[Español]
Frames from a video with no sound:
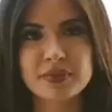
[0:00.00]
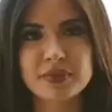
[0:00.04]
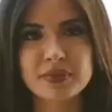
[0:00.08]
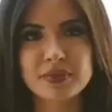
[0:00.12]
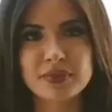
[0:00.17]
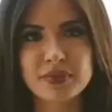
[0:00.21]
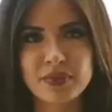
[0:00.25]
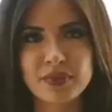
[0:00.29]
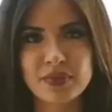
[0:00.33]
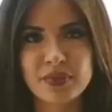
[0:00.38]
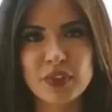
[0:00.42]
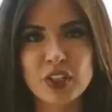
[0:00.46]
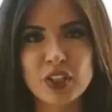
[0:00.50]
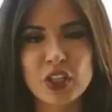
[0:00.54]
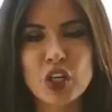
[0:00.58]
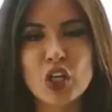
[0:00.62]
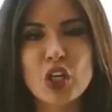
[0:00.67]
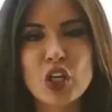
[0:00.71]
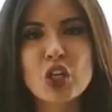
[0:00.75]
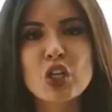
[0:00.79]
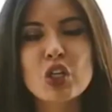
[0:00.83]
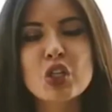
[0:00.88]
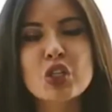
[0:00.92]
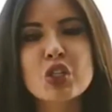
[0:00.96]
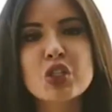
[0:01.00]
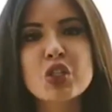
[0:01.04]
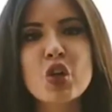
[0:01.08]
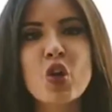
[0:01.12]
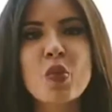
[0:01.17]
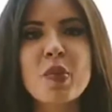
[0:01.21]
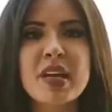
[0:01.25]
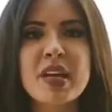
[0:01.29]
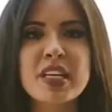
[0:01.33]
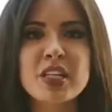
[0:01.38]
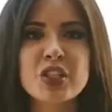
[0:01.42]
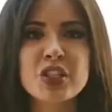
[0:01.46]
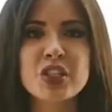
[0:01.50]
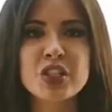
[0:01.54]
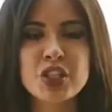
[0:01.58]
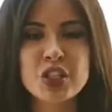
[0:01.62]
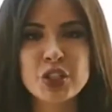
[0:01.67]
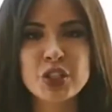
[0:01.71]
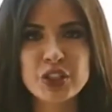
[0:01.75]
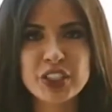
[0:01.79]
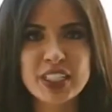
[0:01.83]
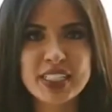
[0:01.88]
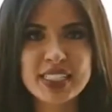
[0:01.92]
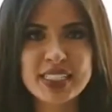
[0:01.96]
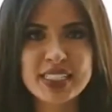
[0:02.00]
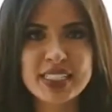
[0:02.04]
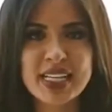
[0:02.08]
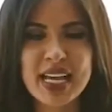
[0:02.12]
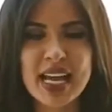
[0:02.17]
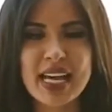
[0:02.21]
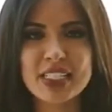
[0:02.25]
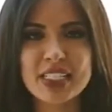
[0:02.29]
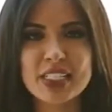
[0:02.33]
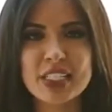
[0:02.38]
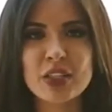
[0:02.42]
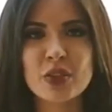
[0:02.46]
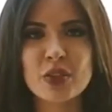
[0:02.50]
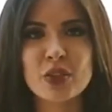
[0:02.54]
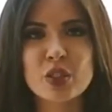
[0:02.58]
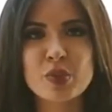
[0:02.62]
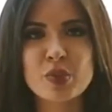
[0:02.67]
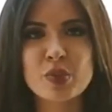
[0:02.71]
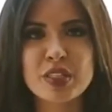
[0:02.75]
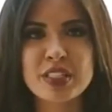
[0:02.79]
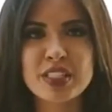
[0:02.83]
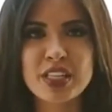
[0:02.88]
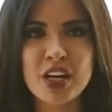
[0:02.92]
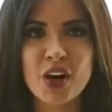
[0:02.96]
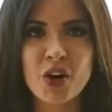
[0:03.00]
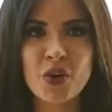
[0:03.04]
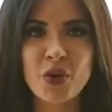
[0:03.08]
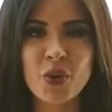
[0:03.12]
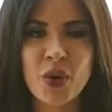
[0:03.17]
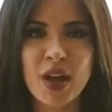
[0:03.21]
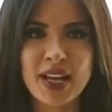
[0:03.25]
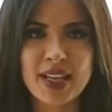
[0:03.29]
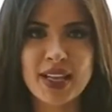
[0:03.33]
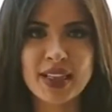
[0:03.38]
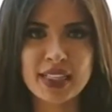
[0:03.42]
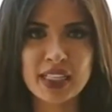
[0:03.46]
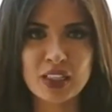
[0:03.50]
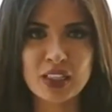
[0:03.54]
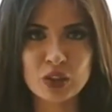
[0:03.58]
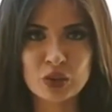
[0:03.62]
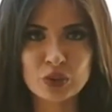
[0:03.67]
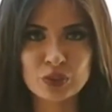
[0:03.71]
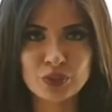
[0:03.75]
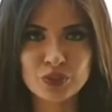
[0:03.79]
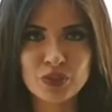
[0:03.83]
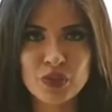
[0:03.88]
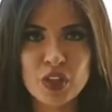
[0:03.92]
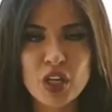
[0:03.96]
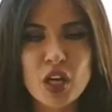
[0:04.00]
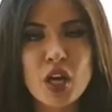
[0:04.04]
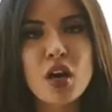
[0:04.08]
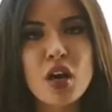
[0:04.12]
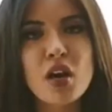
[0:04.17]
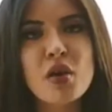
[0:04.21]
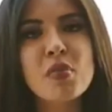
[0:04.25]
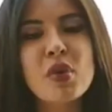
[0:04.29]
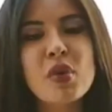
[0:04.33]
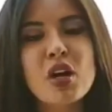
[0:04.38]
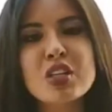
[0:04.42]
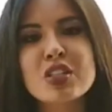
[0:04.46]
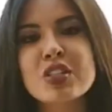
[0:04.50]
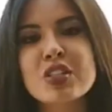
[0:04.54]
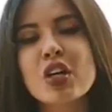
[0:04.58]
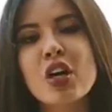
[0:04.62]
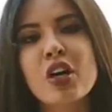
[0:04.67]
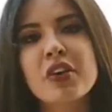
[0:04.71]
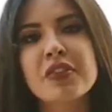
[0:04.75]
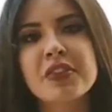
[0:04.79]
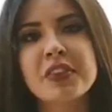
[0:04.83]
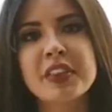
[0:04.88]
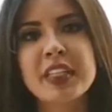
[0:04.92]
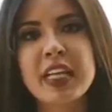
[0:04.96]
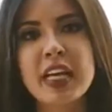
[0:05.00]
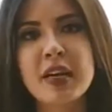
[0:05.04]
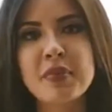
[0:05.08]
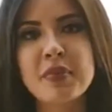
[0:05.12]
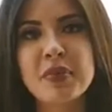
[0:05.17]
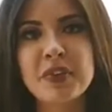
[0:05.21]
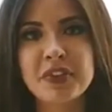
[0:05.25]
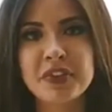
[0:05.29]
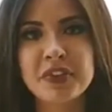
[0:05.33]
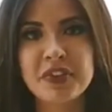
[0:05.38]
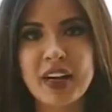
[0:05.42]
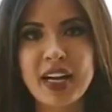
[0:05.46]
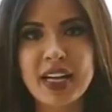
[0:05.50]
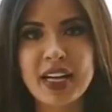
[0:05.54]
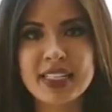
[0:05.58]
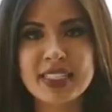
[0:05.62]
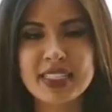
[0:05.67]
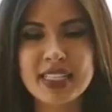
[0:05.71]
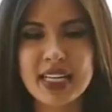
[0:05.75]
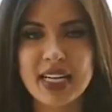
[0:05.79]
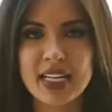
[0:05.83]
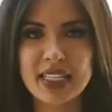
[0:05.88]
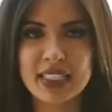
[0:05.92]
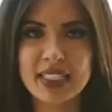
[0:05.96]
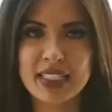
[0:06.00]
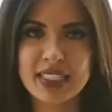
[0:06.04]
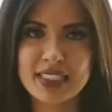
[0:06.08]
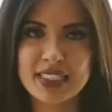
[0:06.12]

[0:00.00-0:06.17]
30 mil dólares en cirugías para modificar su rostro. He gastado mucho dinero, pero me siento